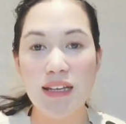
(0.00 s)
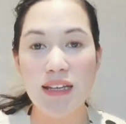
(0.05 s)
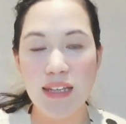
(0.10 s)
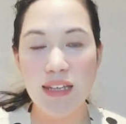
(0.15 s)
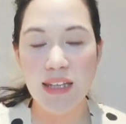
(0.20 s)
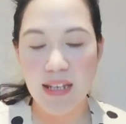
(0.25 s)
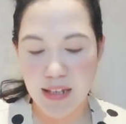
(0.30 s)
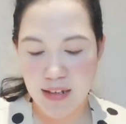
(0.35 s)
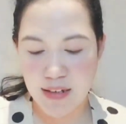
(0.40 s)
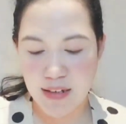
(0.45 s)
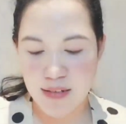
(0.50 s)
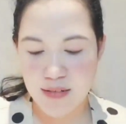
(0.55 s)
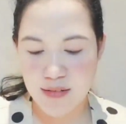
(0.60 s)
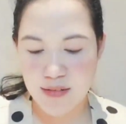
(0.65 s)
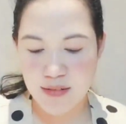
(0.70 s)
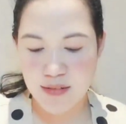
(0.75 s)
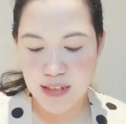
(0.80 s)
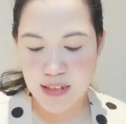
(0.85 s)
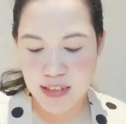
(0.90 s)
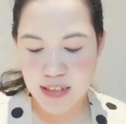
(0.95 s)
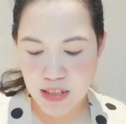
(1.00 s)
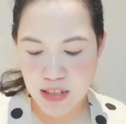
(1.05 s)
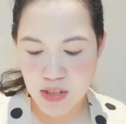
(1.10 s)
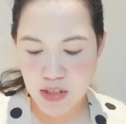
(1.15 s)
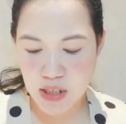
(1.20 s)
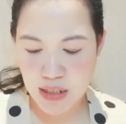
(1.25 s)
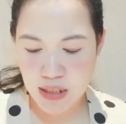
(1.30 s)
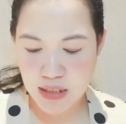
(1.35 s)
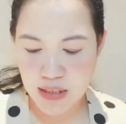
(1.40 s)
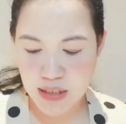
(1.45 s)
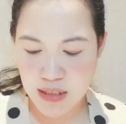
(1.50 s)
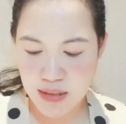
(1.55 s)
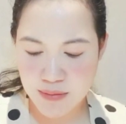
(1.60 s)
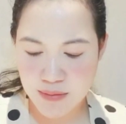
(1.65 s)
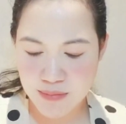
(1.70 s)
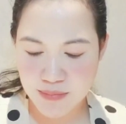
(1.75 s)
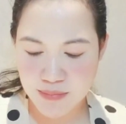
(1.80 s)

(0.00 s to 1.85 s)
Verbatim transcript: kanila, Ate Jackie.